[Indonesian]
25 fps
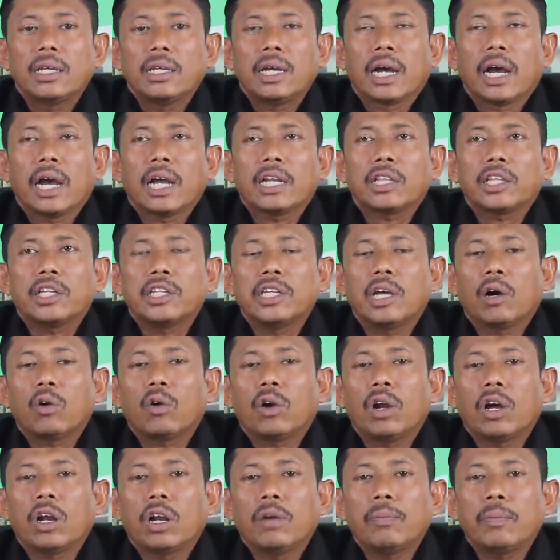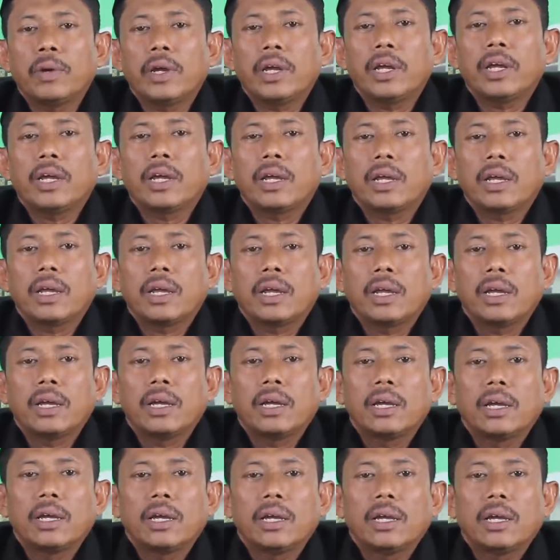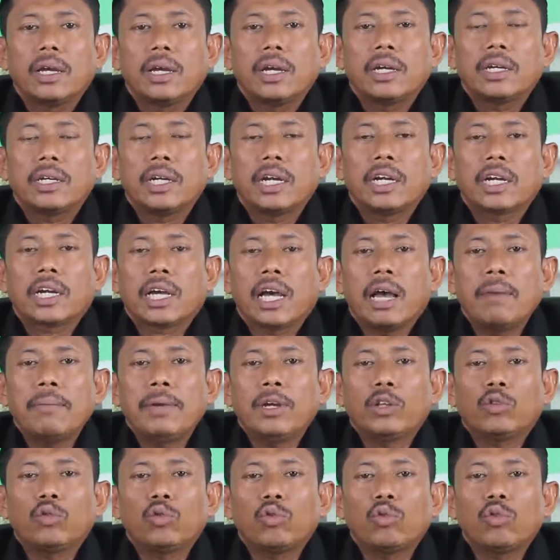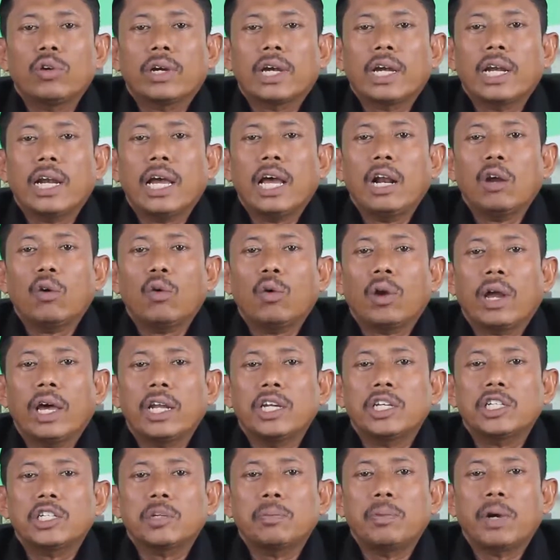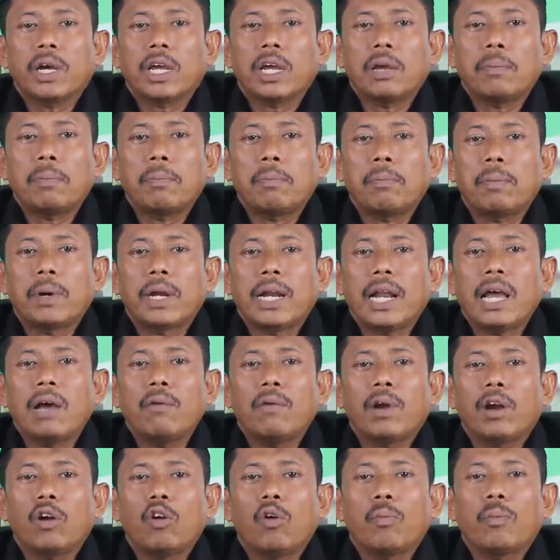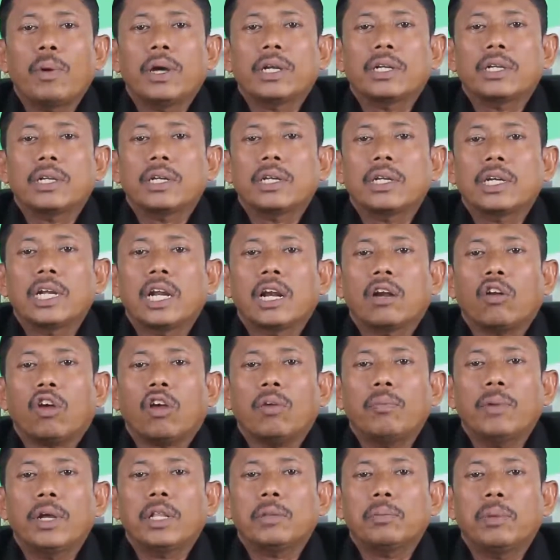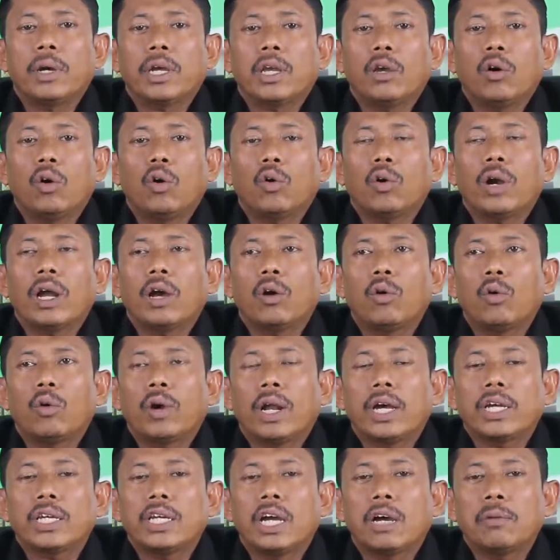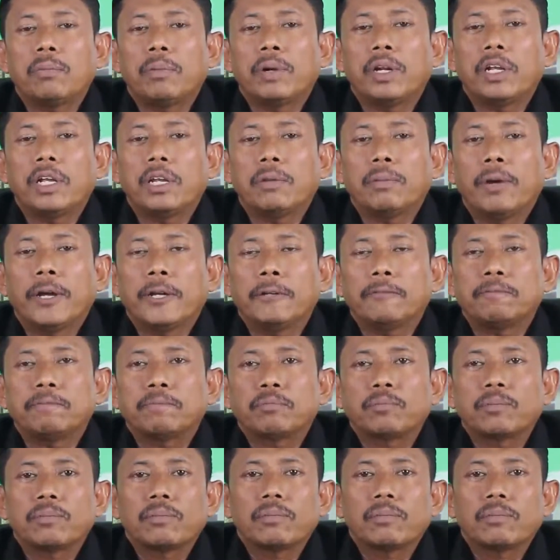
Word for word: yang artinya kurang lebih dan kami turunkan Al-Quran sebagai penawar obat dan rahmat bagi orang-orang yang beriman.